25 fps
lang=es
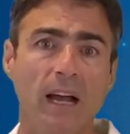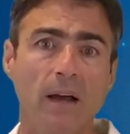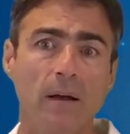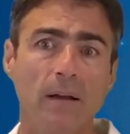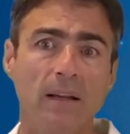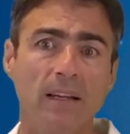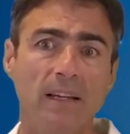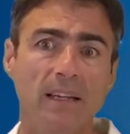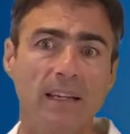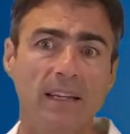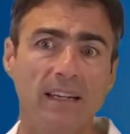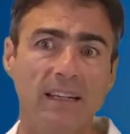
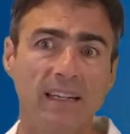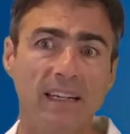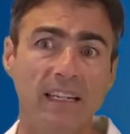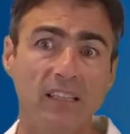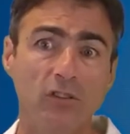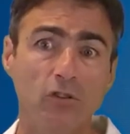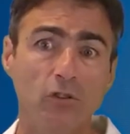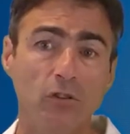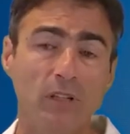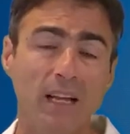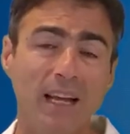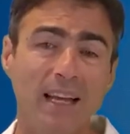eh,
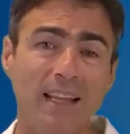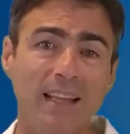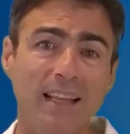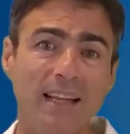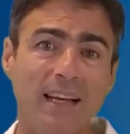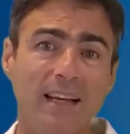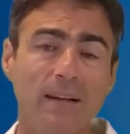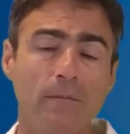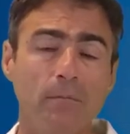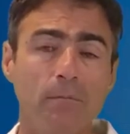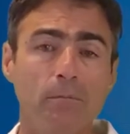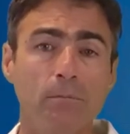
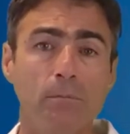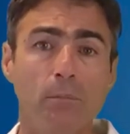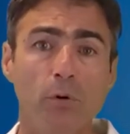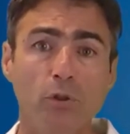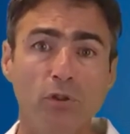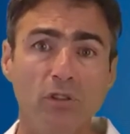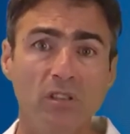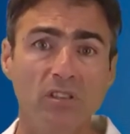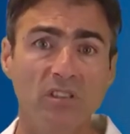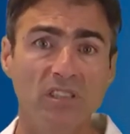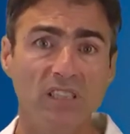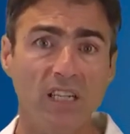relacionada
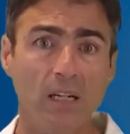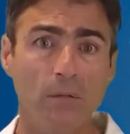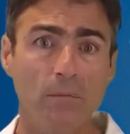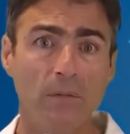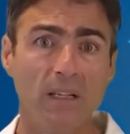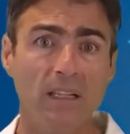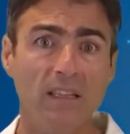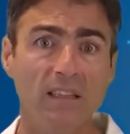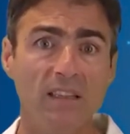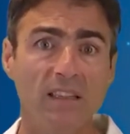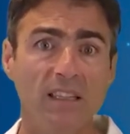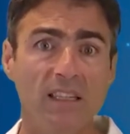
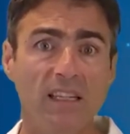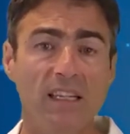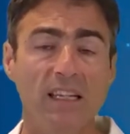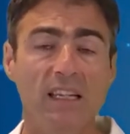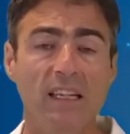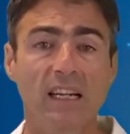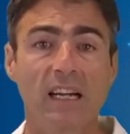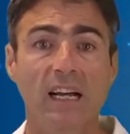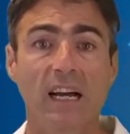potencialmente